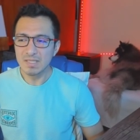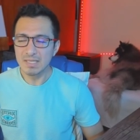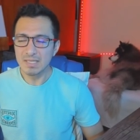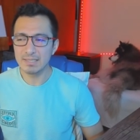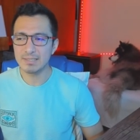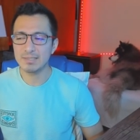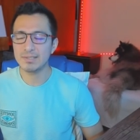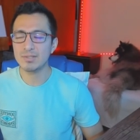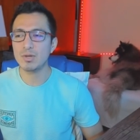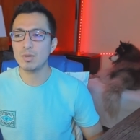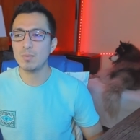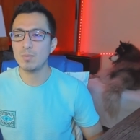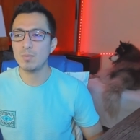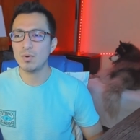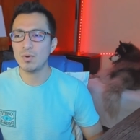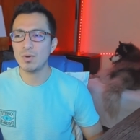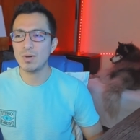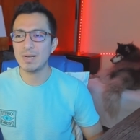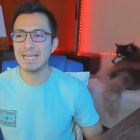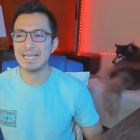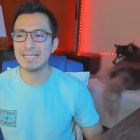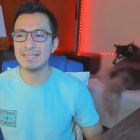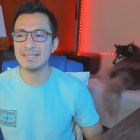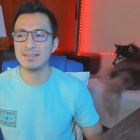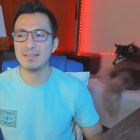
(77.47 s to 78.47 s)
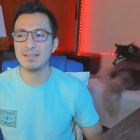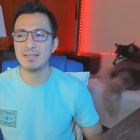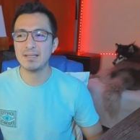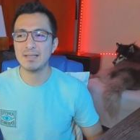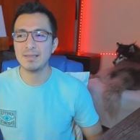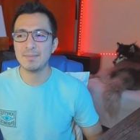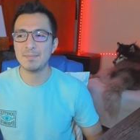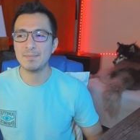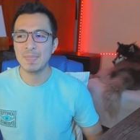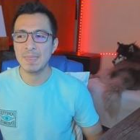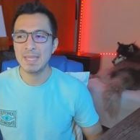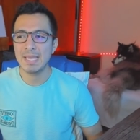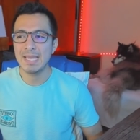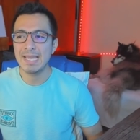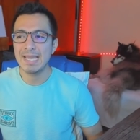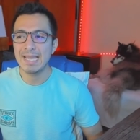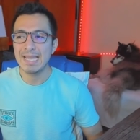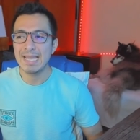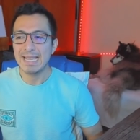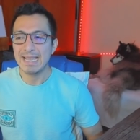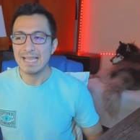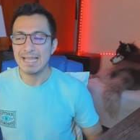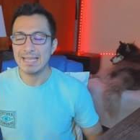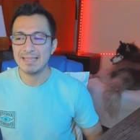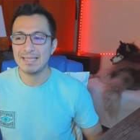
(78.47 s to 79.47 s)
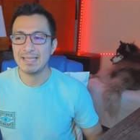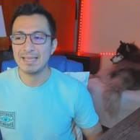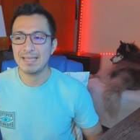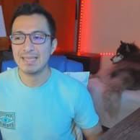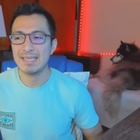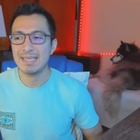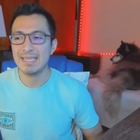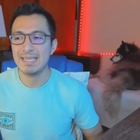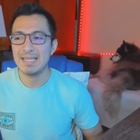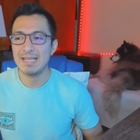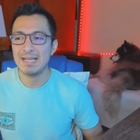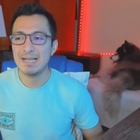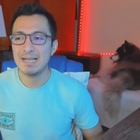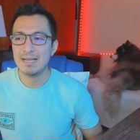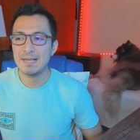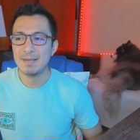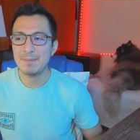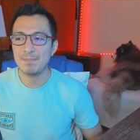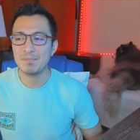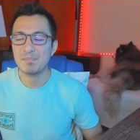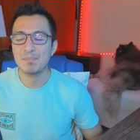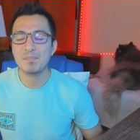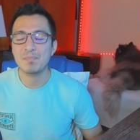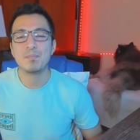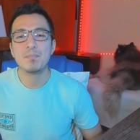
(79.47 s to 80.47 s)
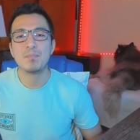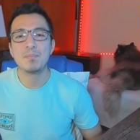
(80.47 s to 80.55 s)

Es como esta energía